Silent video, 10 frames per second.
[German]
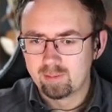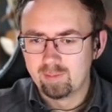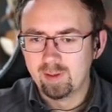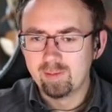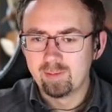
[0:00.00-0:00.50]

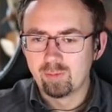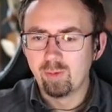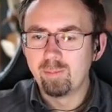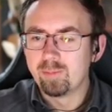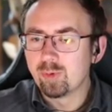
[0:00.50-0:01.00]
Ne?
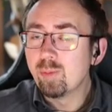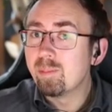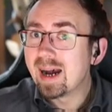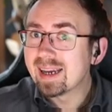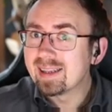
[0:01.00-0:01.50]
So, so
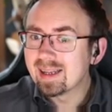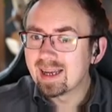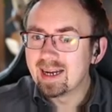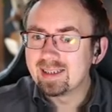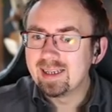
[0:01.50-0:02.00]
mache ich denn
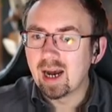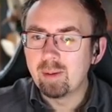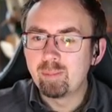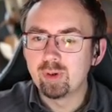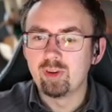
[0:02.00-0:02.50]
halt hier
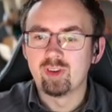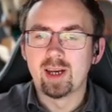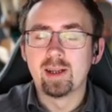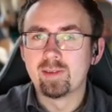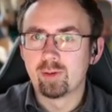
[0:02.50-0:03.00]
am
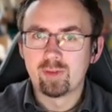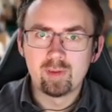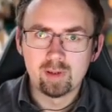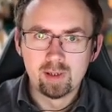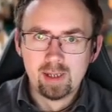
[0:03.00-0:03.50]
Bodyschaden. Ansonsten,
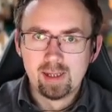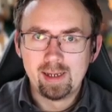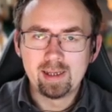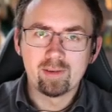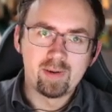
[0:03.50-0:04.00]
ne,
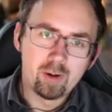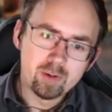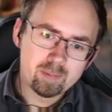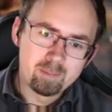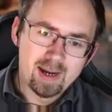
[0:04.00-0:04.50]
linke
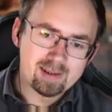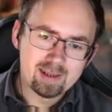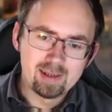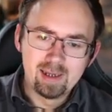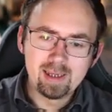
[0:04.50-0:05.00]
Faust macht
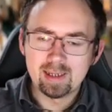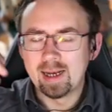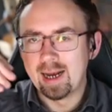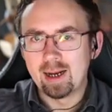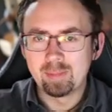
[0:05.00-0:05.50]
den linken
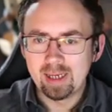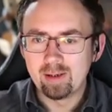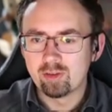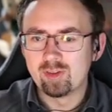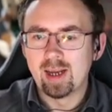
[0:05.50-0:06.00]
Arm,
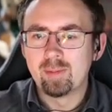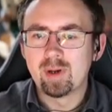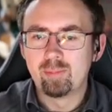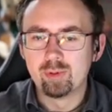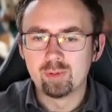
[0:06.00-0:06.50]
gegnerischen Arm
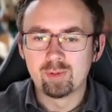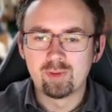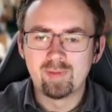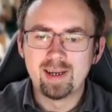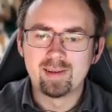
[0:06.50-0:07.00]
kaputt und
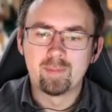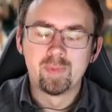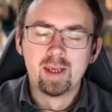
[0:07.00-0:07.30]
so weiter.